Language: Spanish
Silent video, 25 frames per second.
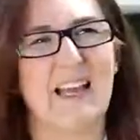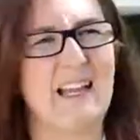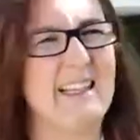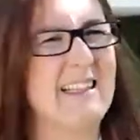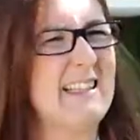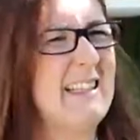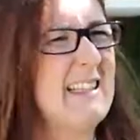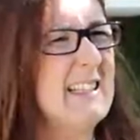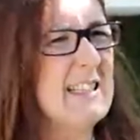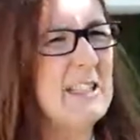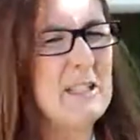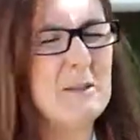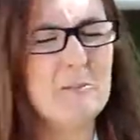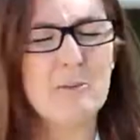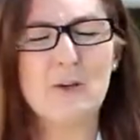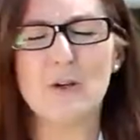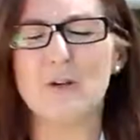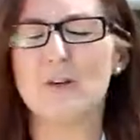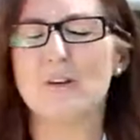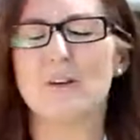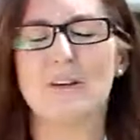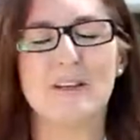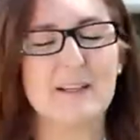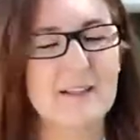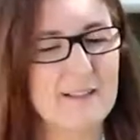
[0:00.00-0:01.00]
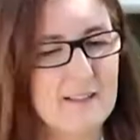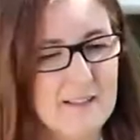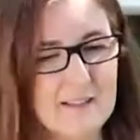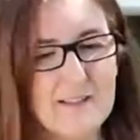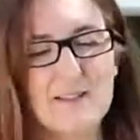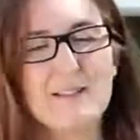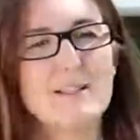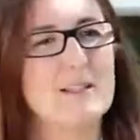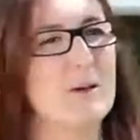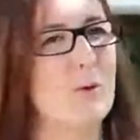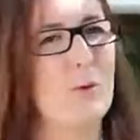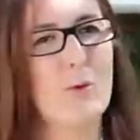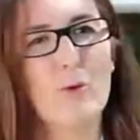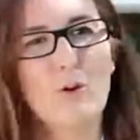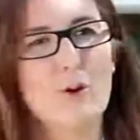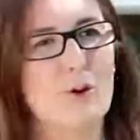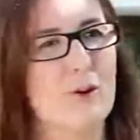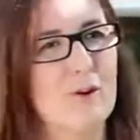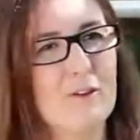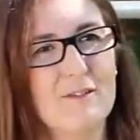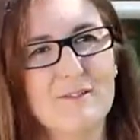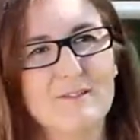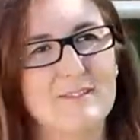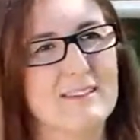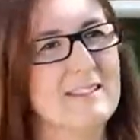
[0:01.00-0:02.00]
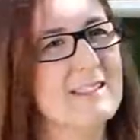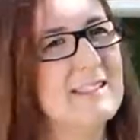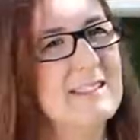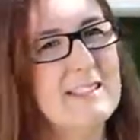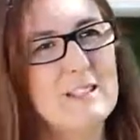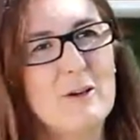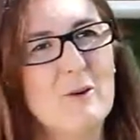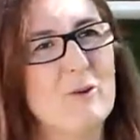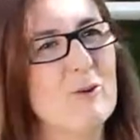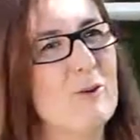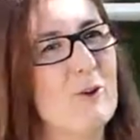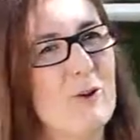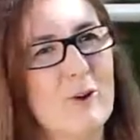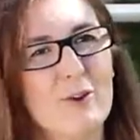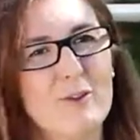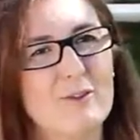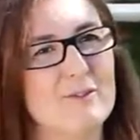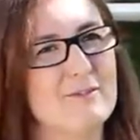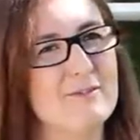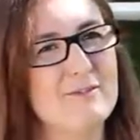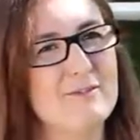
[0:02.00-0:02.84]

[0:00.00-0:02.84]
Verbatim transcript: altísimo seguro, seguro.